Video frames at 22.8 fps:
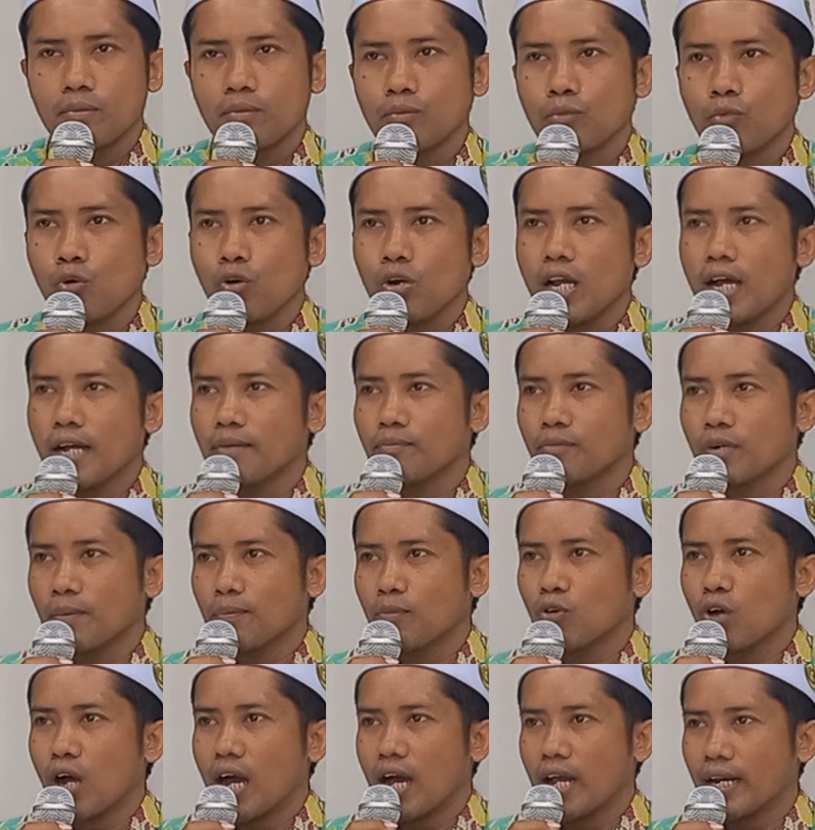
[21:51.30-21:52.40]
bulan
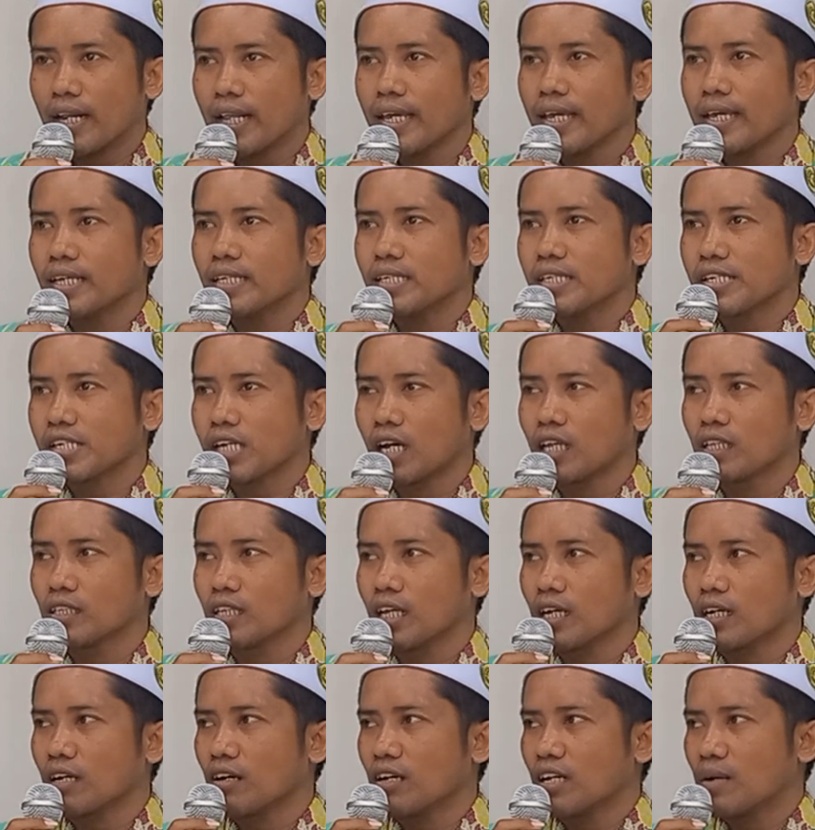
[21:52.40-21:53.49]
Februari Insya
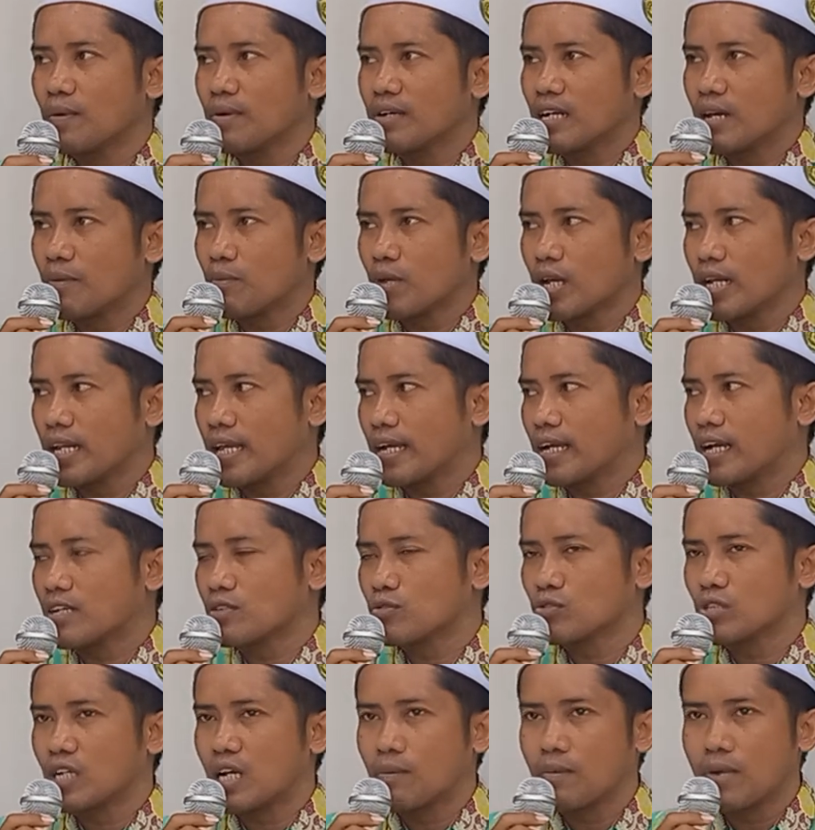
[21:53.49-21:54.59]
Allah kalau penampian nikah
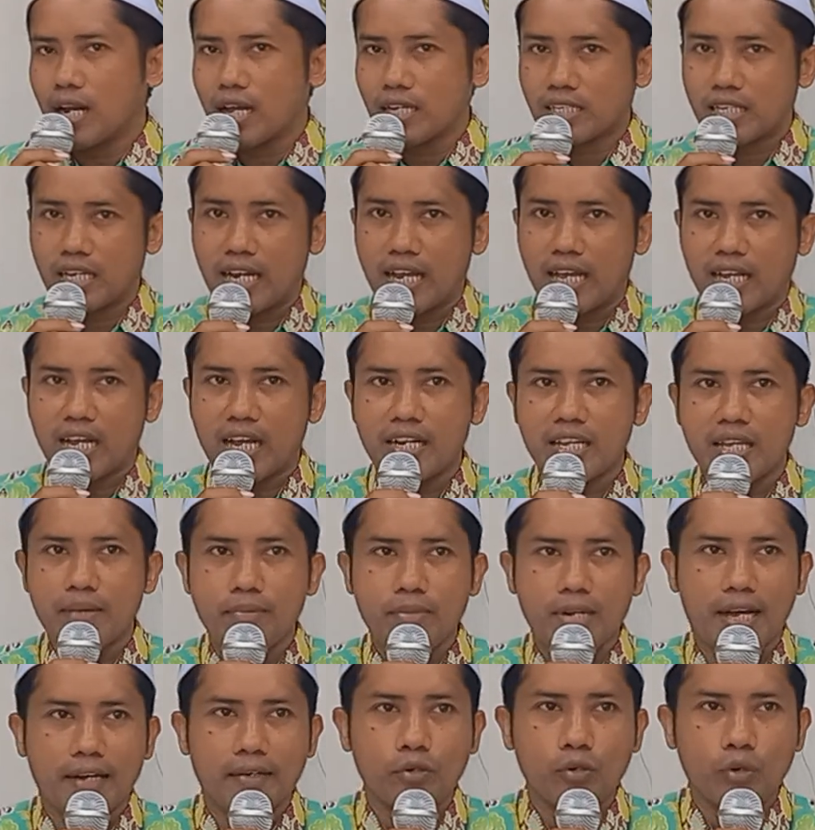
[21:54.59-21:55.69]
sudah melaksanakan
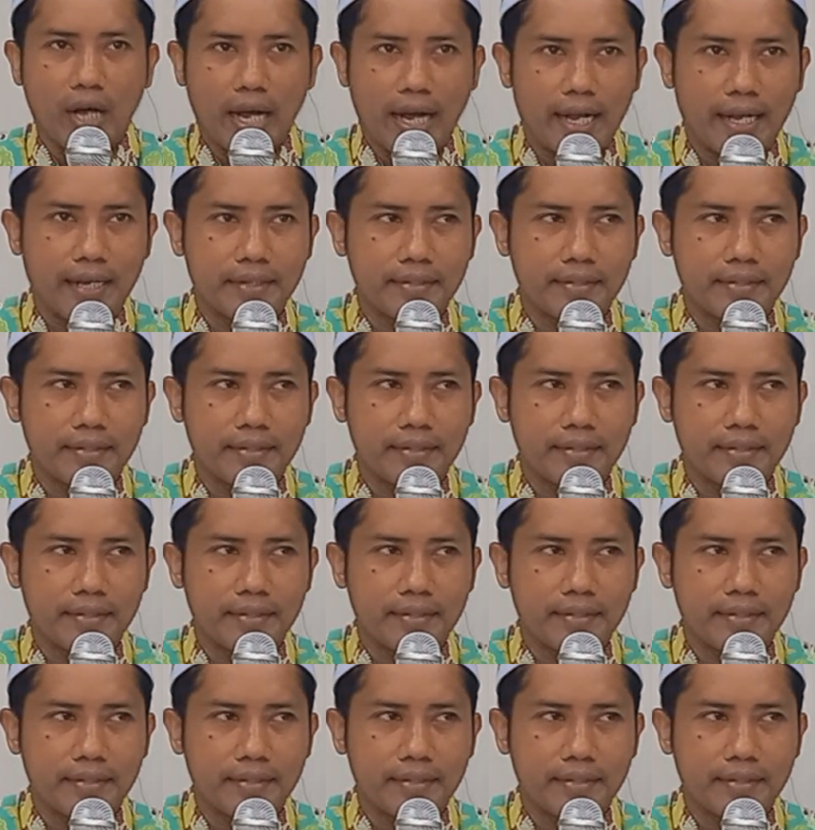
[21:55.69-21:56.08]
imda dua